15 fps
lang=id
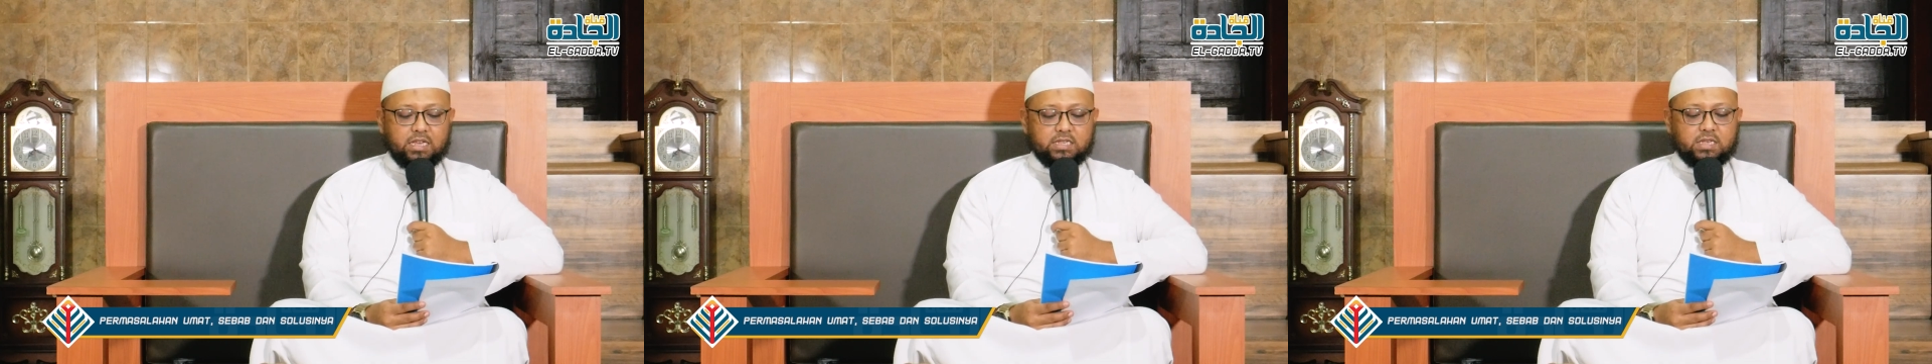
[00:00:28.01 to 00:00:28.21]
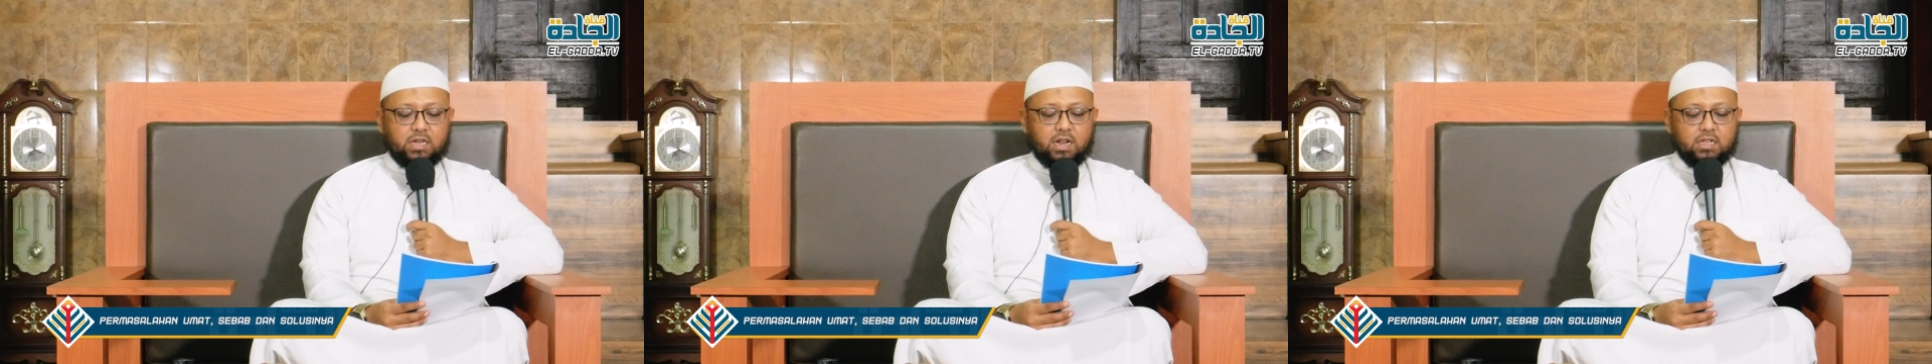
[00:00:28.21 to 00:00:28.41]

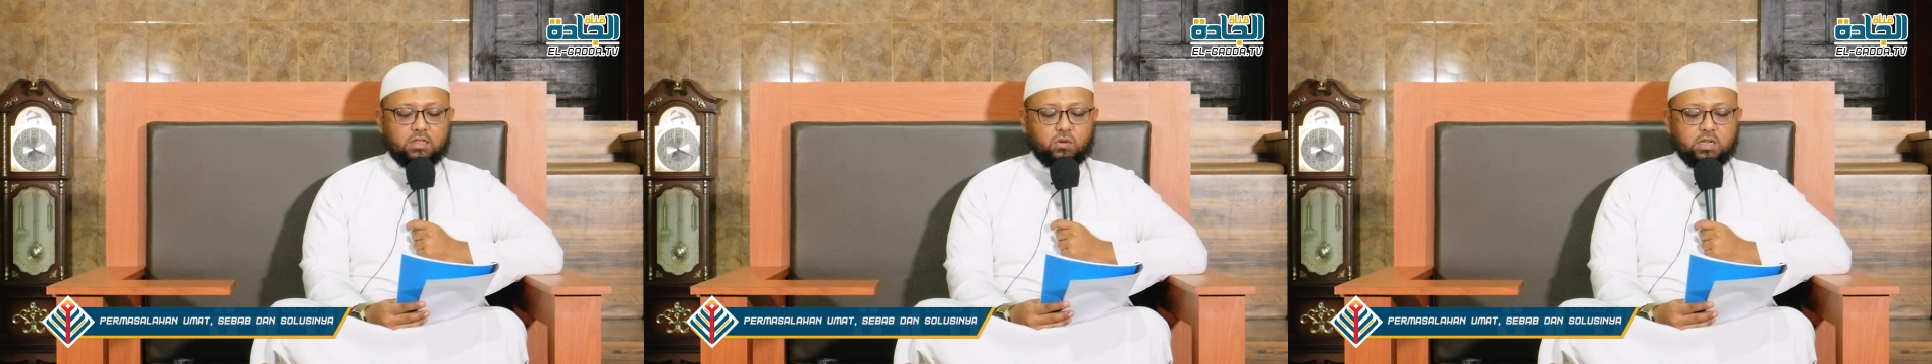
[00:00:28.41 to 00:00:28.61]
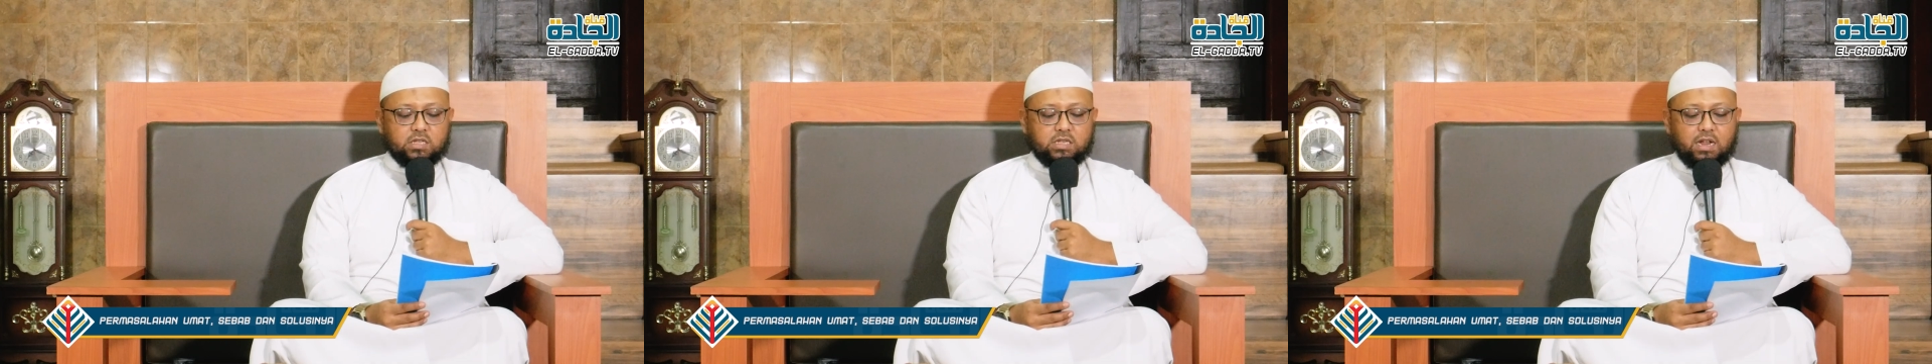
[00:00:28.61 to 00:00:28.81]

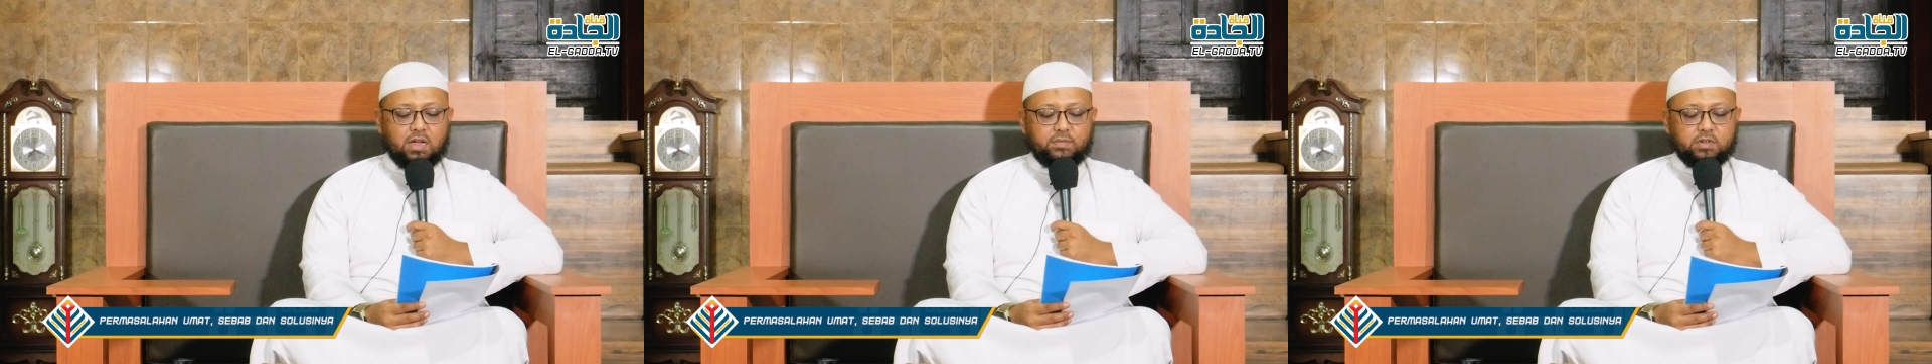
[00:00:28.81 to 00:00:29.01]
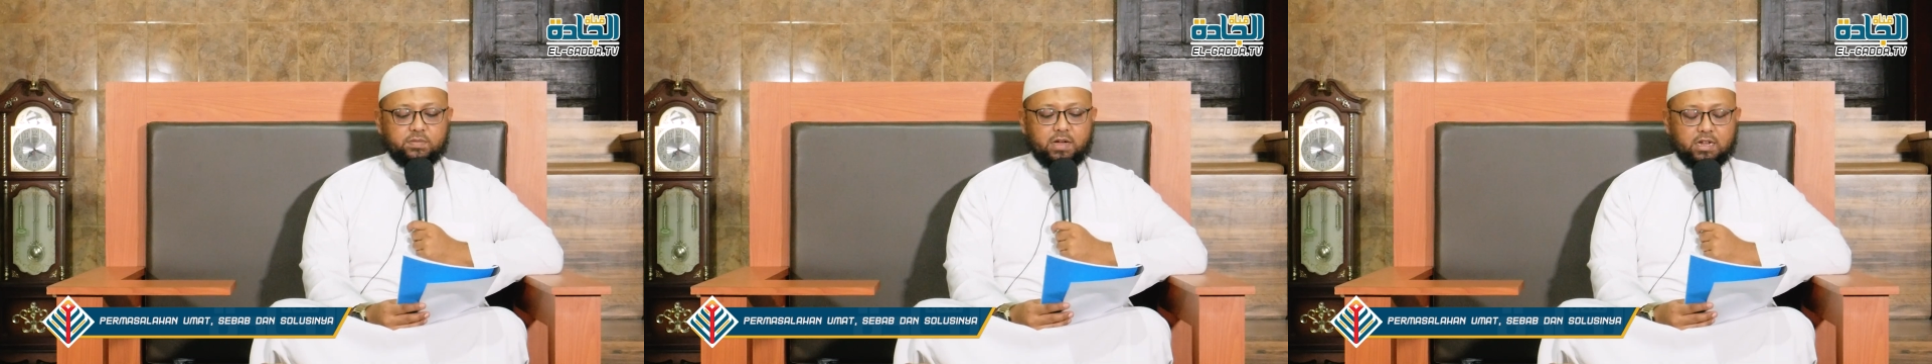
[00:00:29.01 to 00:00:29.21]
salatu
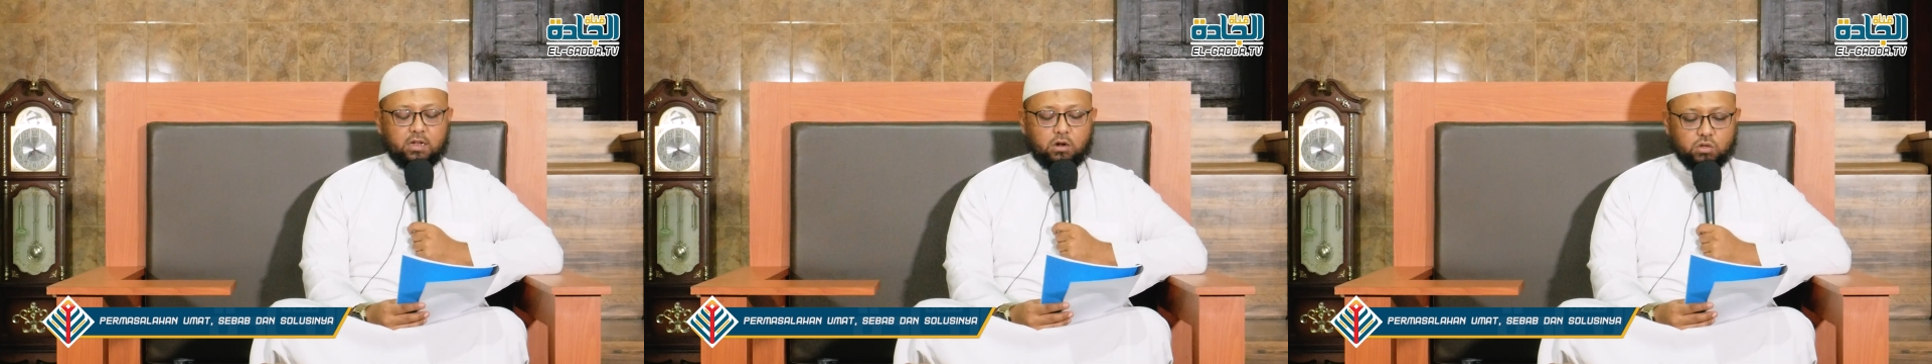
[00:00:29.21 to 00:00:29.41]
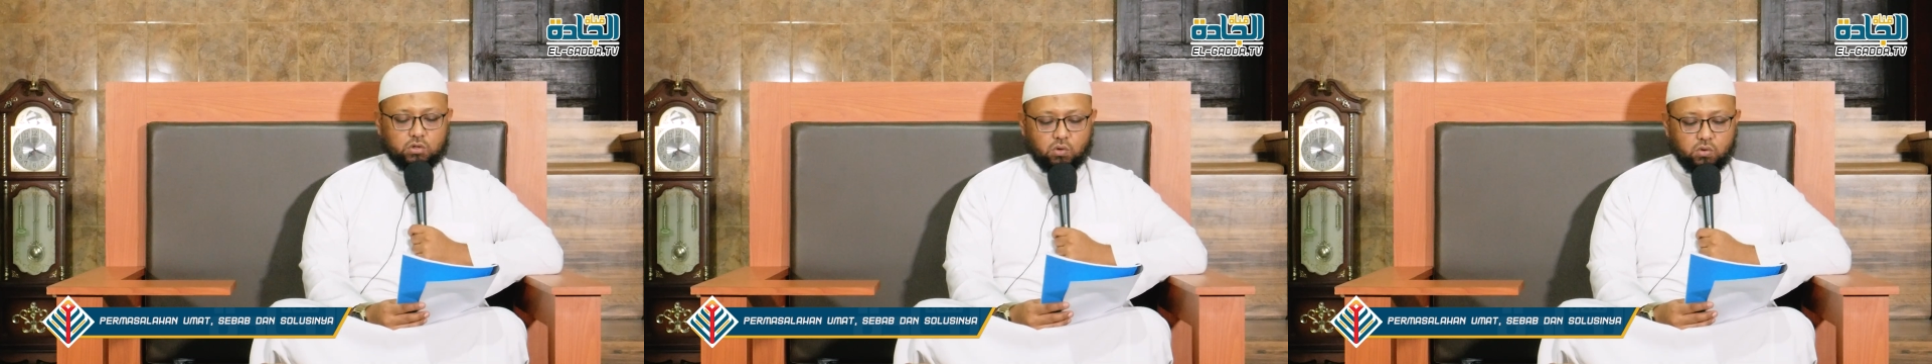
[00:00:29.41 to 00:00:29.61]
wasalam di mana
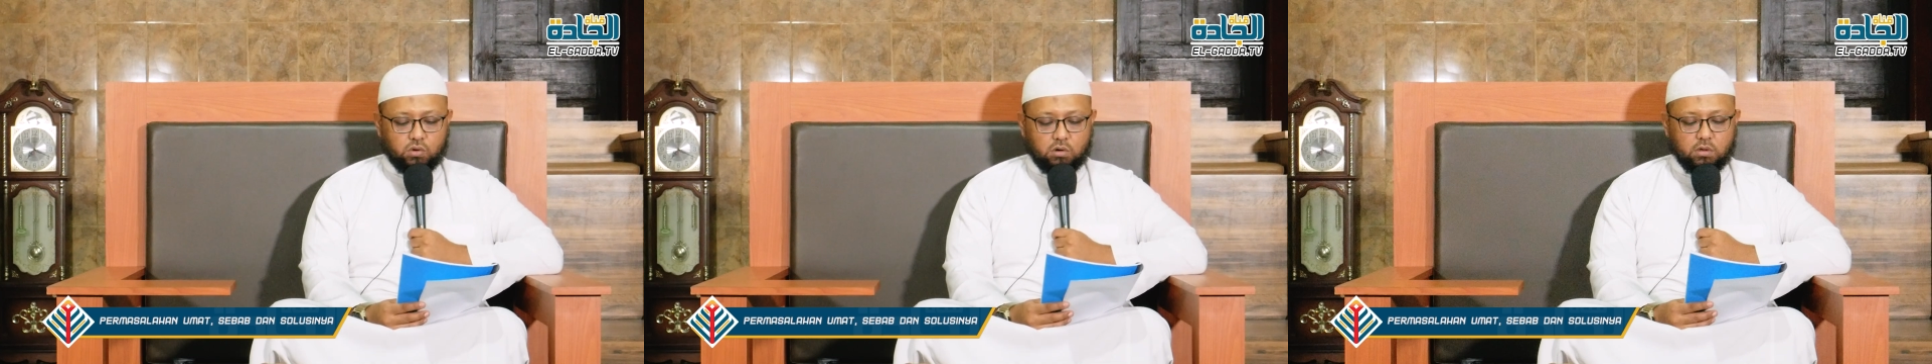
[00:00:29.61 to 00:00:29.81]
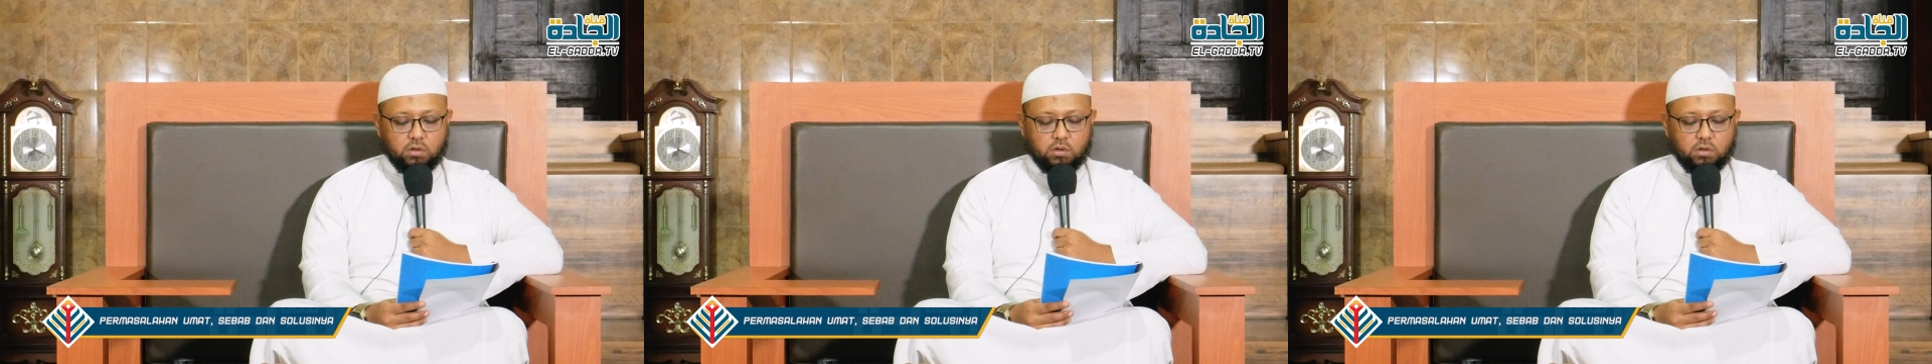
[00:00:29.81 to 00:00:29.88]
Rasul